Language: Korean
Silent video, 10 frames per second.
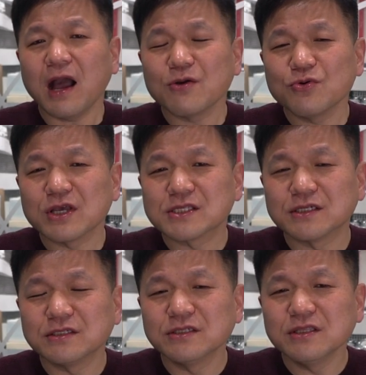
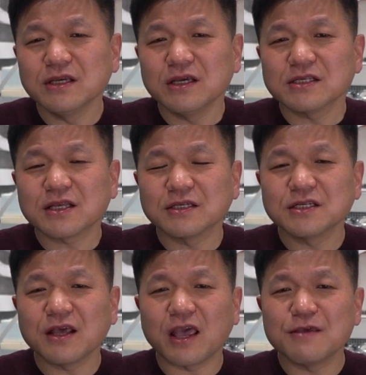한국에서는
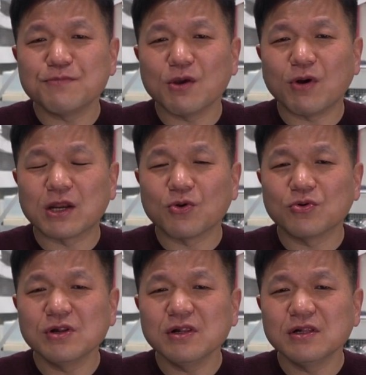사실은 AP의
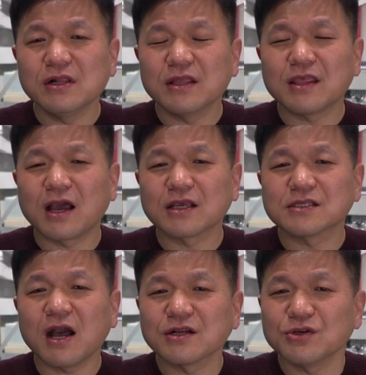활용을
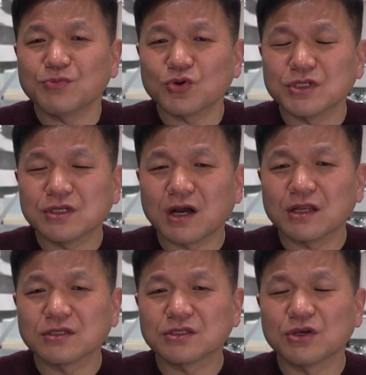대학에서 학점으로
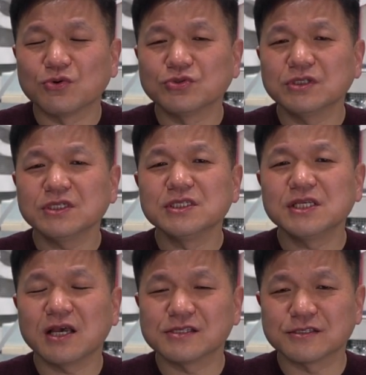인정하는 경우는
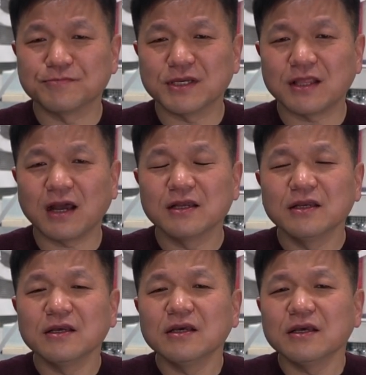흔치 않습니다.
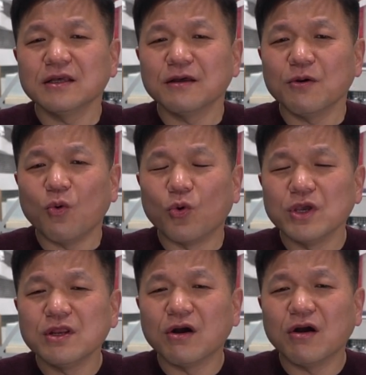
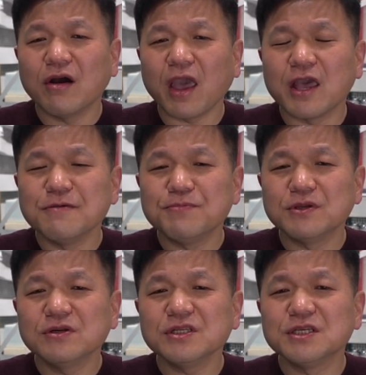오히려
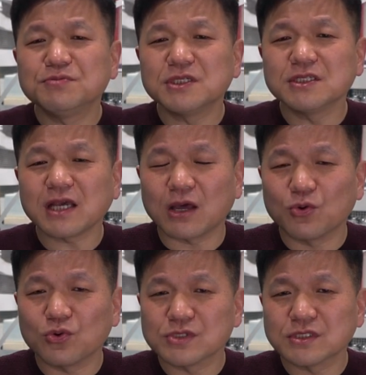AP를 입시
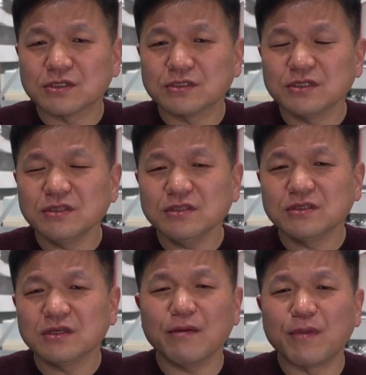자료로서는
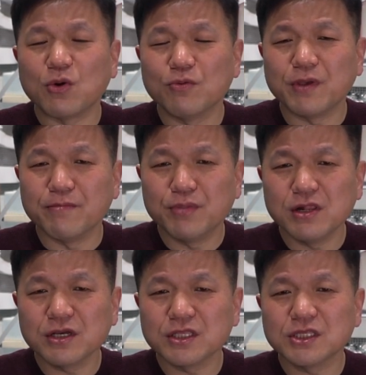매우
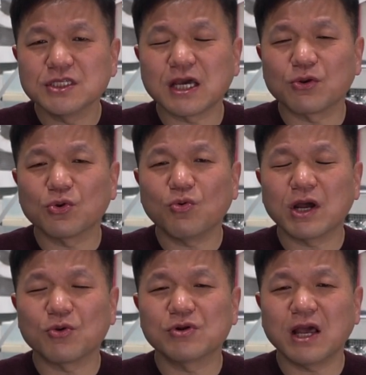변별력 있는 자료로
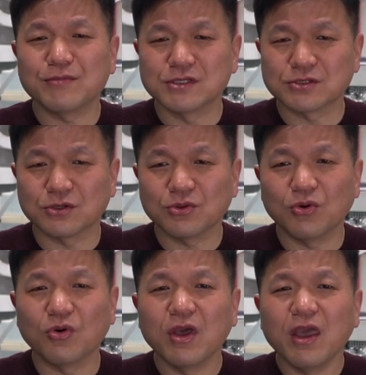활용을
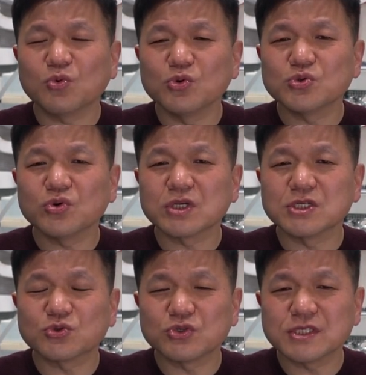하면서도 코스웍
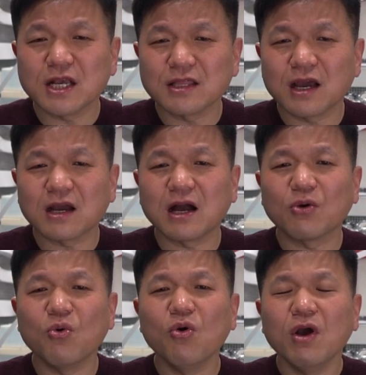이수를
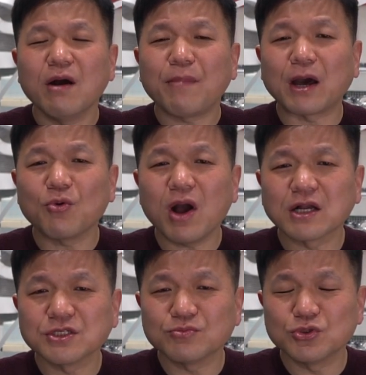생략하고 바로
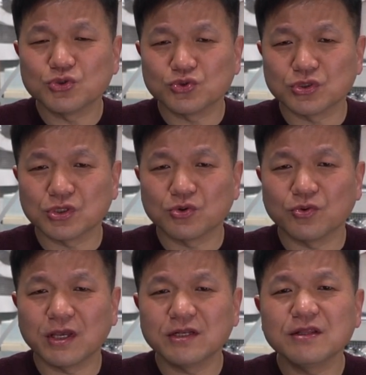학점을 주는
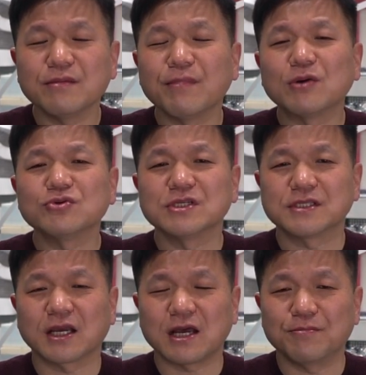경우에는 매우
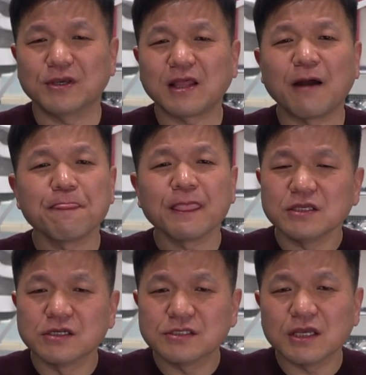인색합니다.
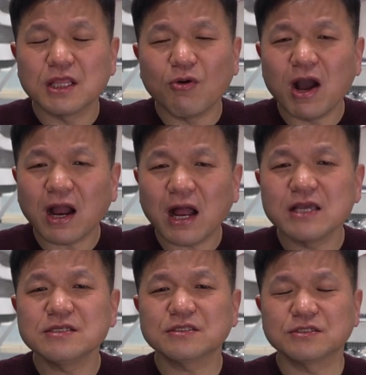연세대와
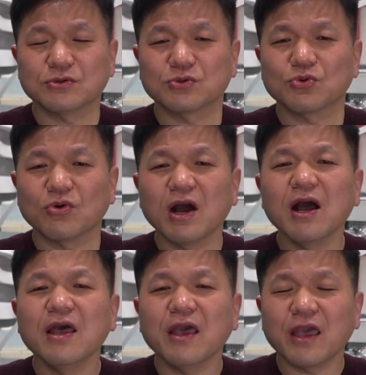카이스트
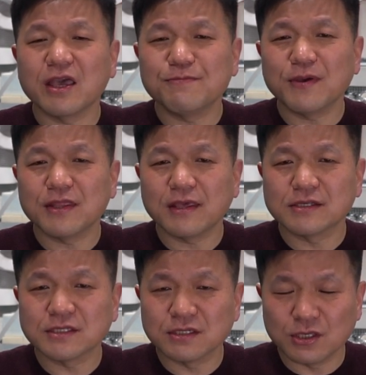정도가 AP에
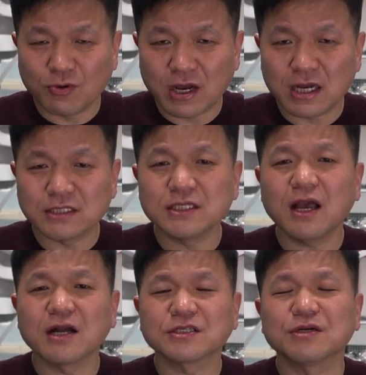대해서 이와 같이
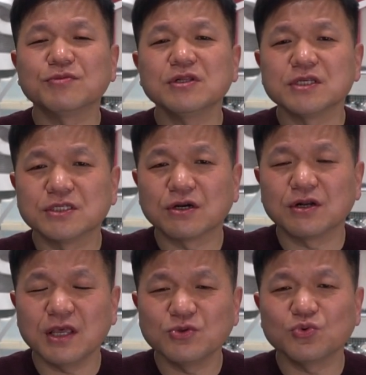학점을
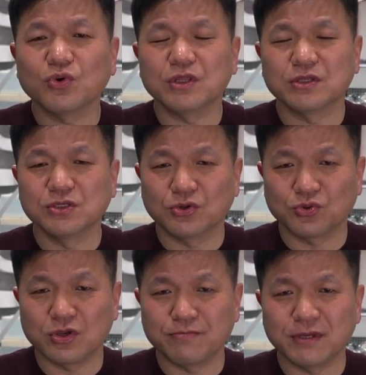인정을 해주고 있는
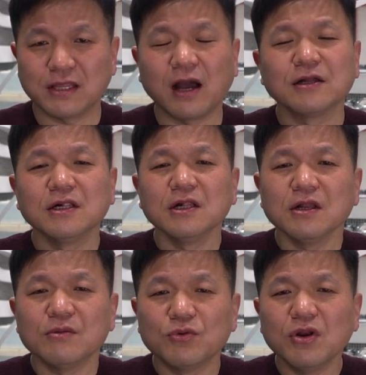정도입니다.
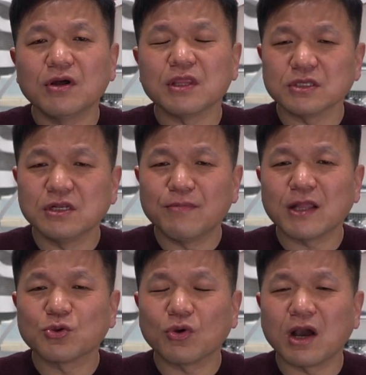물론
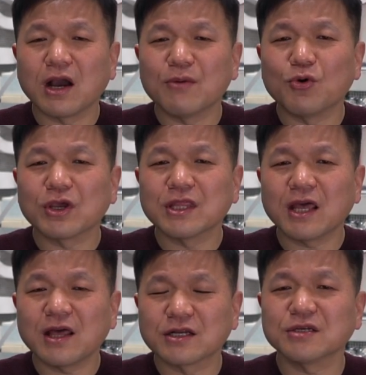일반 교양 과목에
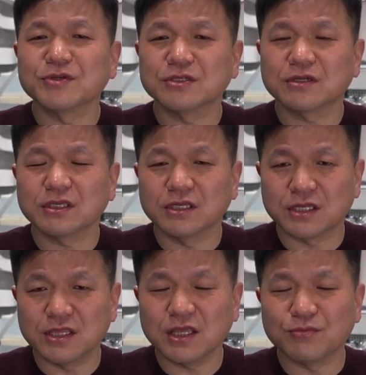대한 학점 인정이
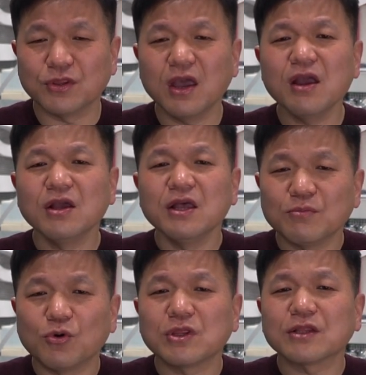있기 때문에
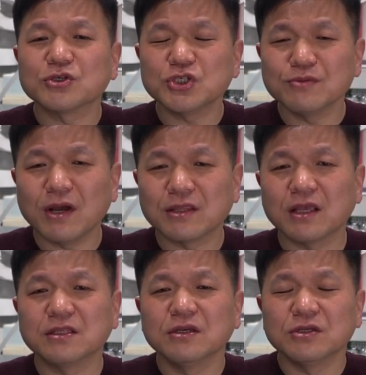보다 더
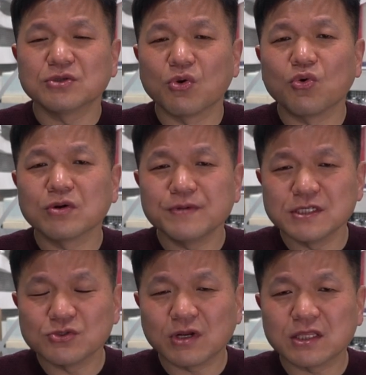심화된 전공
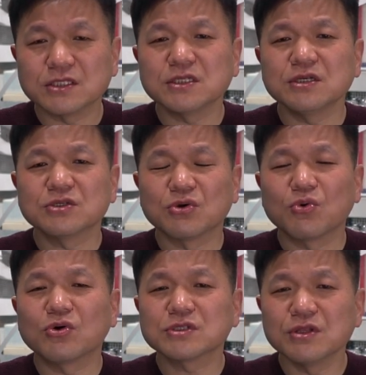필수라든지
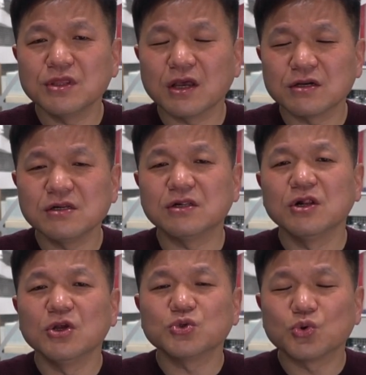전공
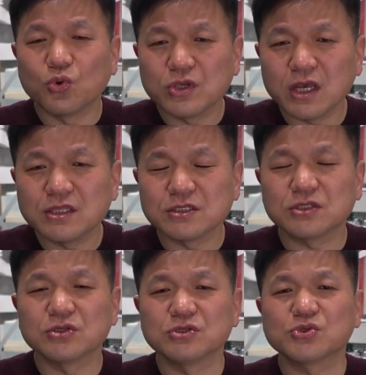선택을 조기에
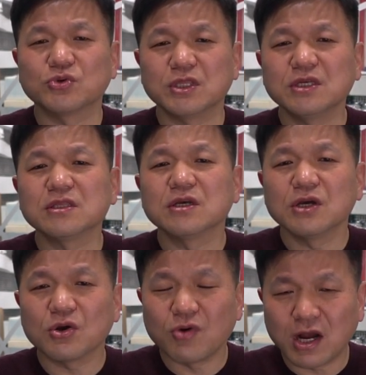들을 수 있는
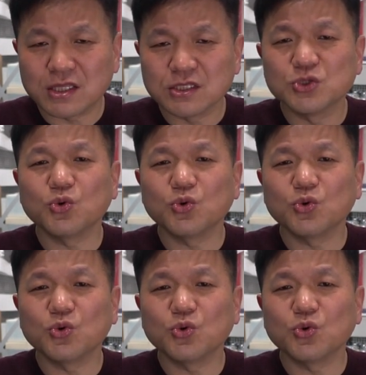그와 같은